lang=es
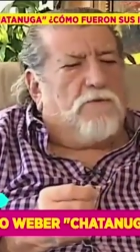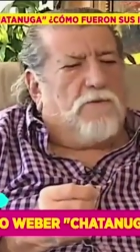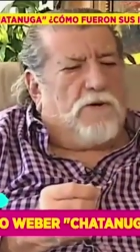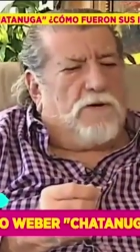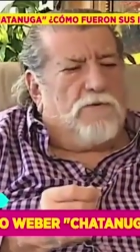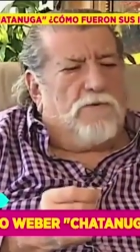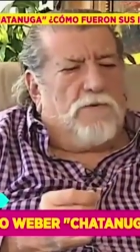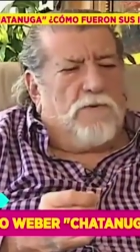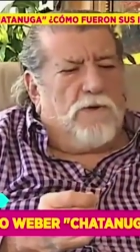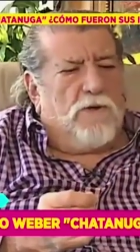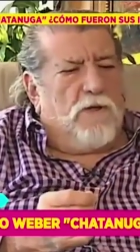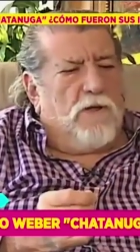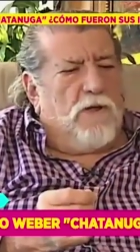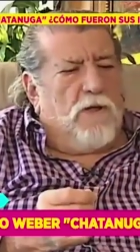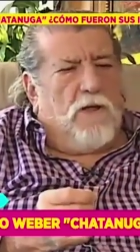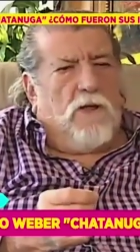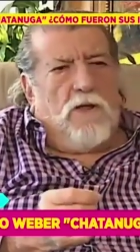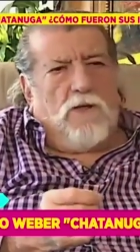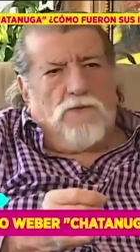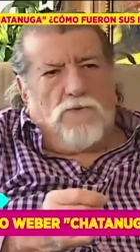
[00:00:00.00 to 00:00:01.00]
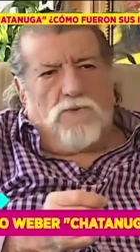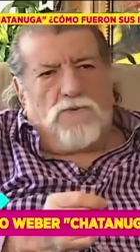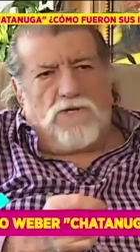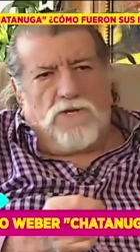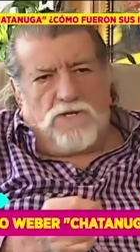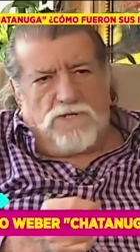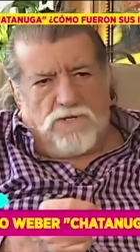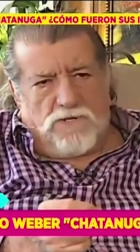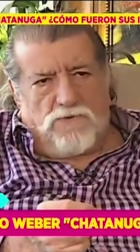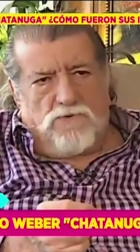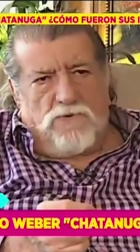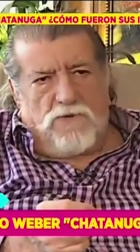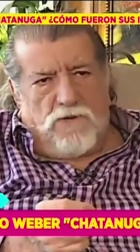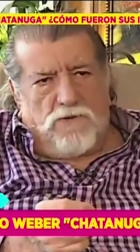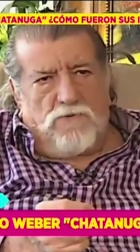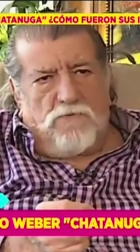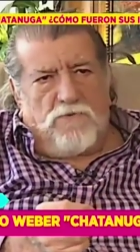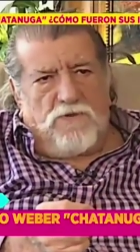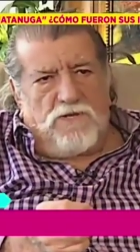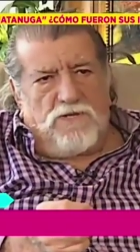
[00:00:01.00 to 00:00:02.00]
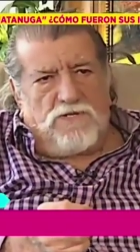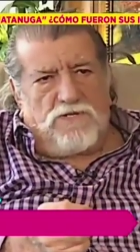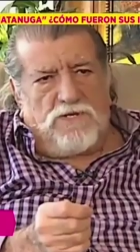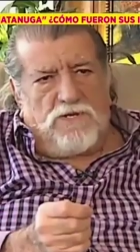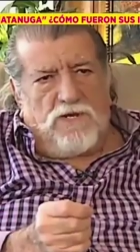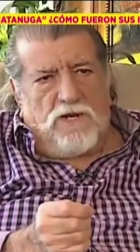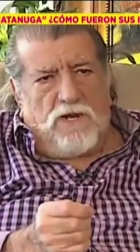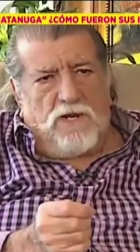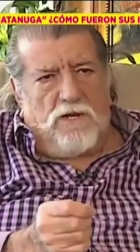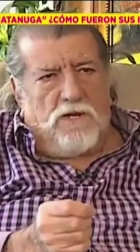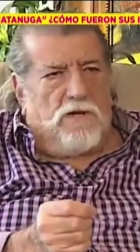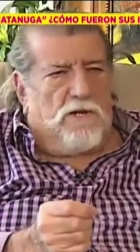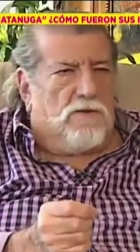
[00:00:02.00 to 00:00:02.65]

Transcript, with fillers: bueno. Tú estás estudiando medicina.